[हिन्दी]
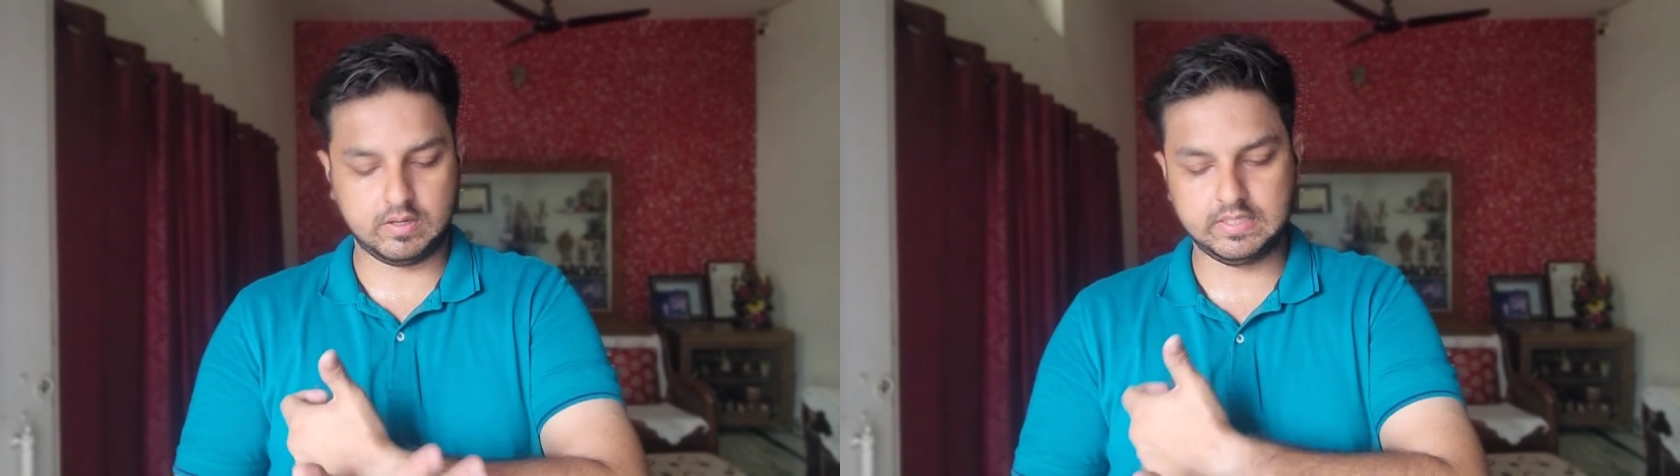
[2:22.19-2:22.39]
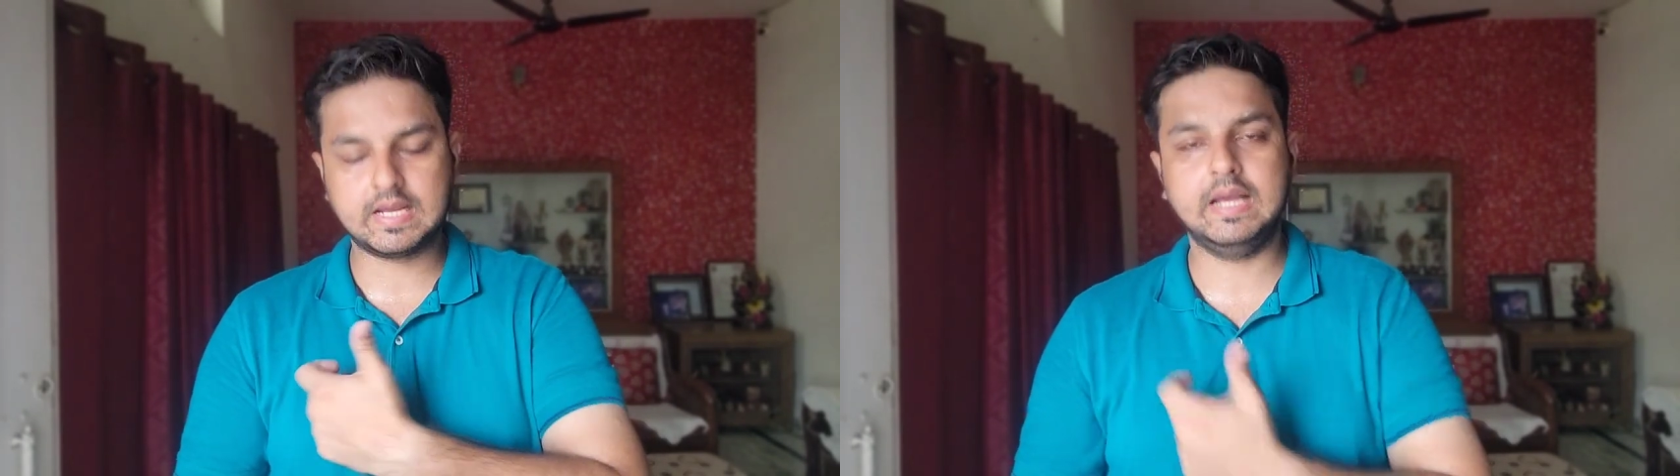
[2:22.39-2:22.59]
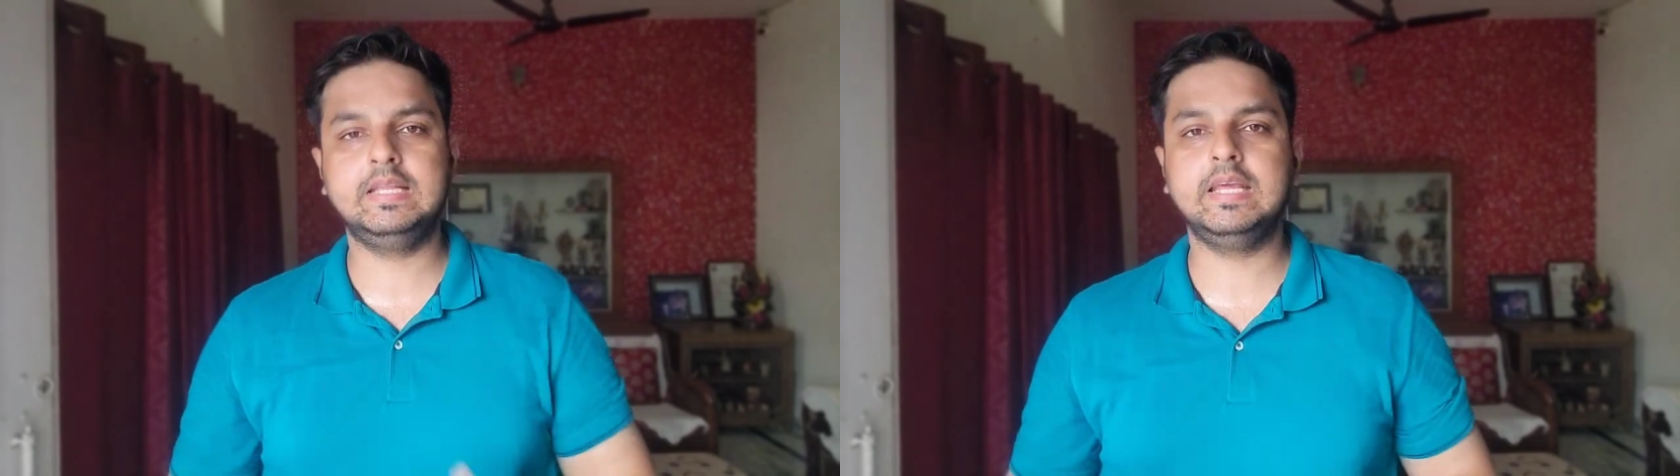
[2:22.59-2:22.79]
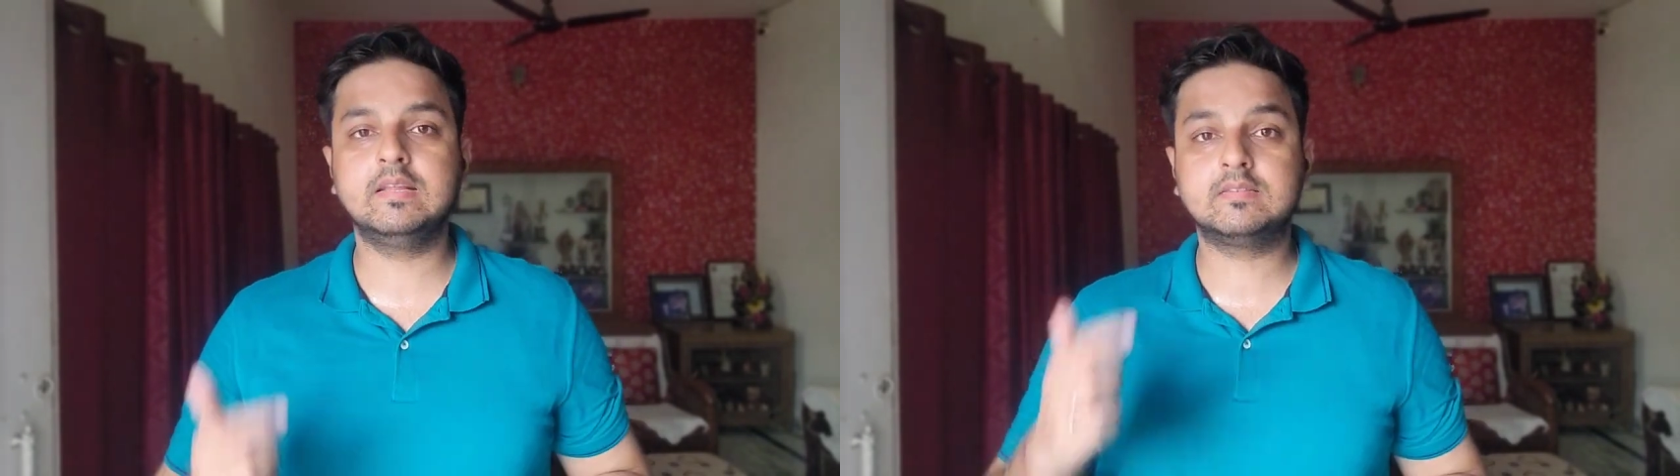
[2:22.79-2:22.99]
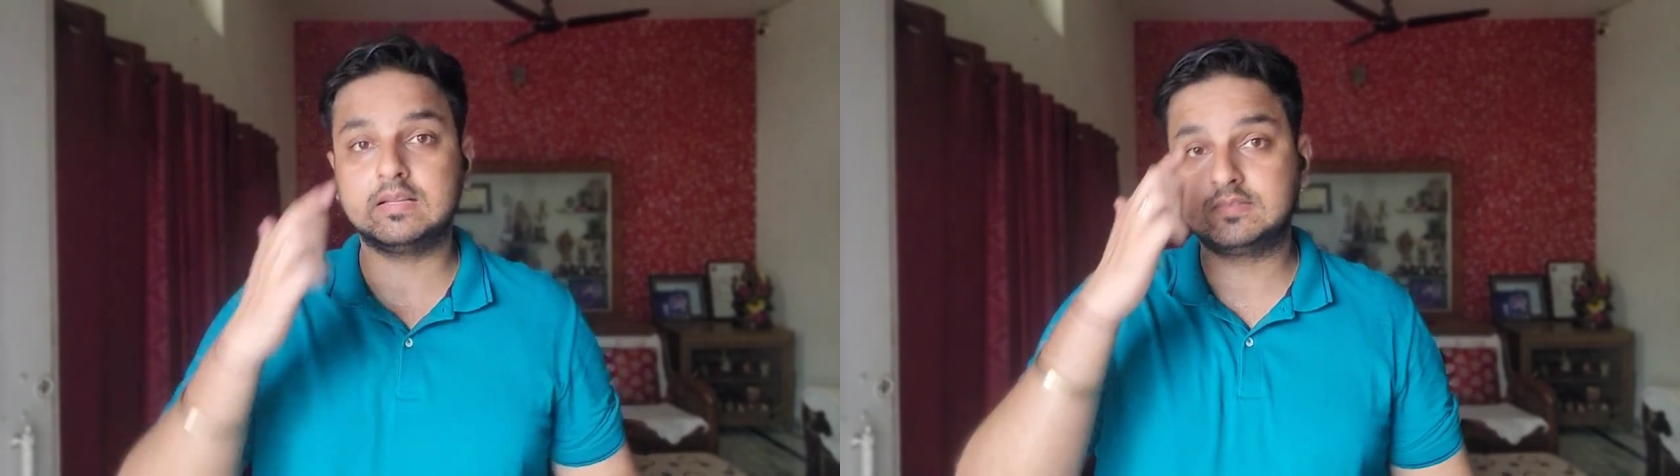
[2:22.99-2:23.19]
दिखाई दी
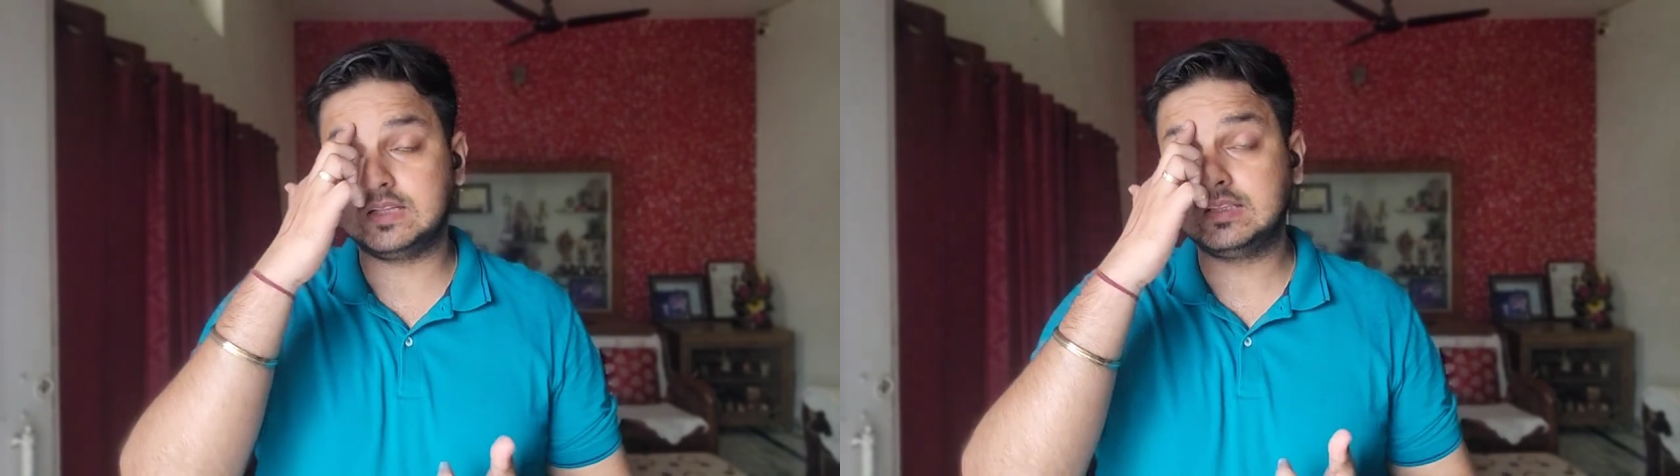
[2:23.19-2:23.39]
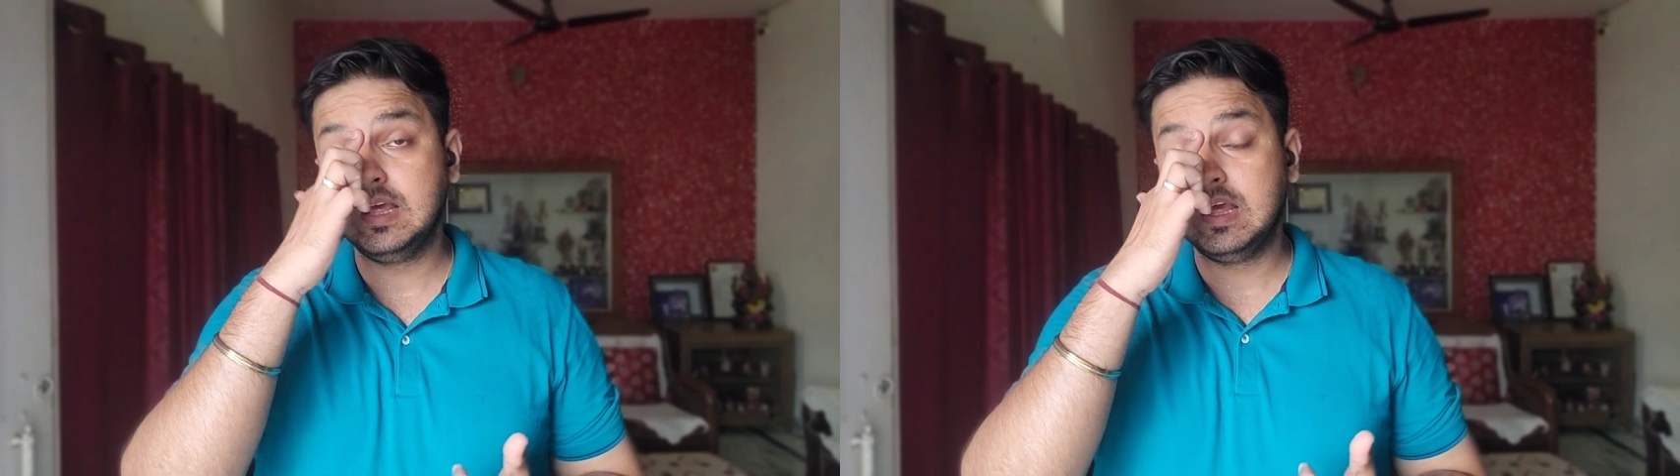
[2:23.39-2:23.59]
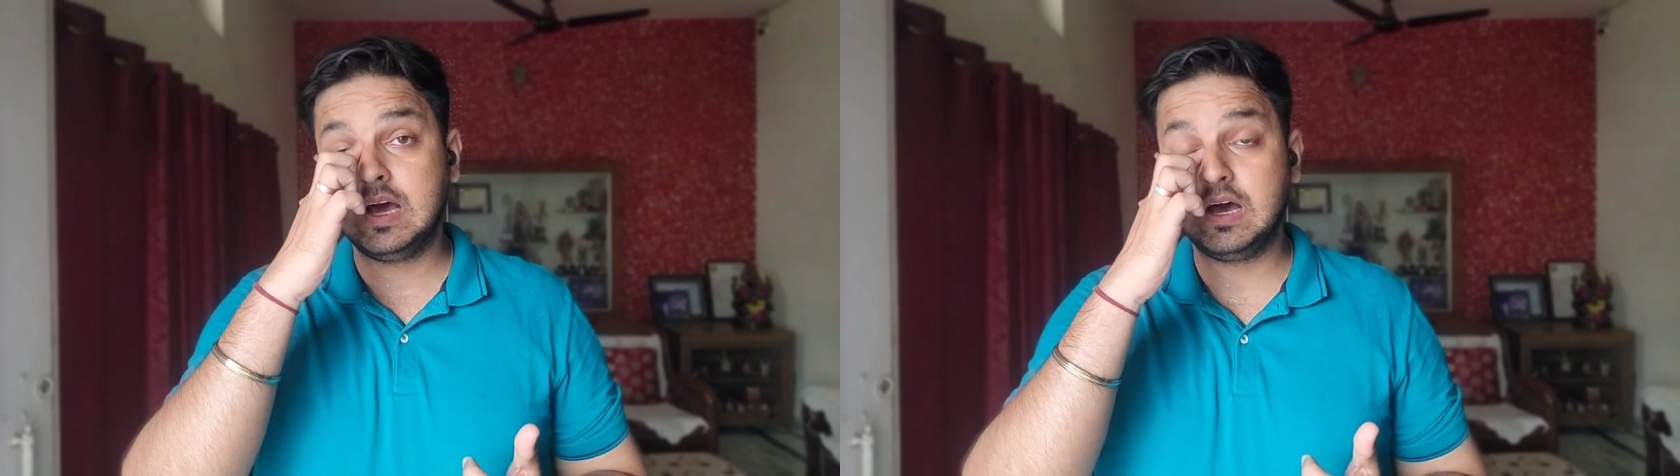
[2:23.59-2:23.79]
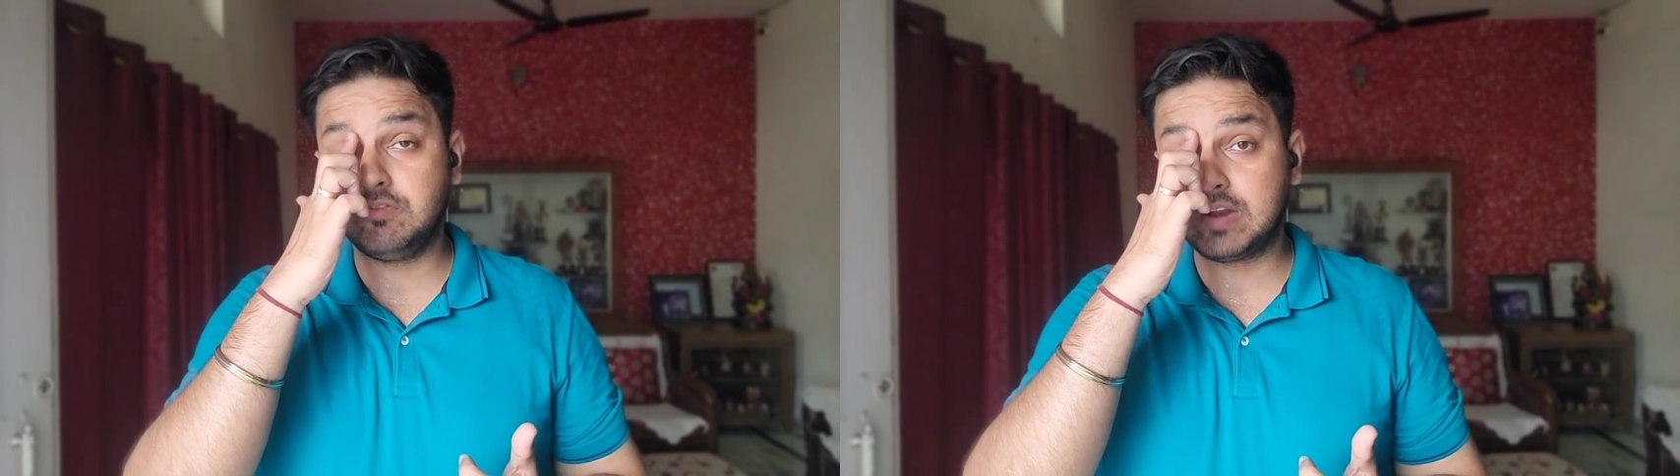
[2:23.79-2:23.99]
है साथ साथ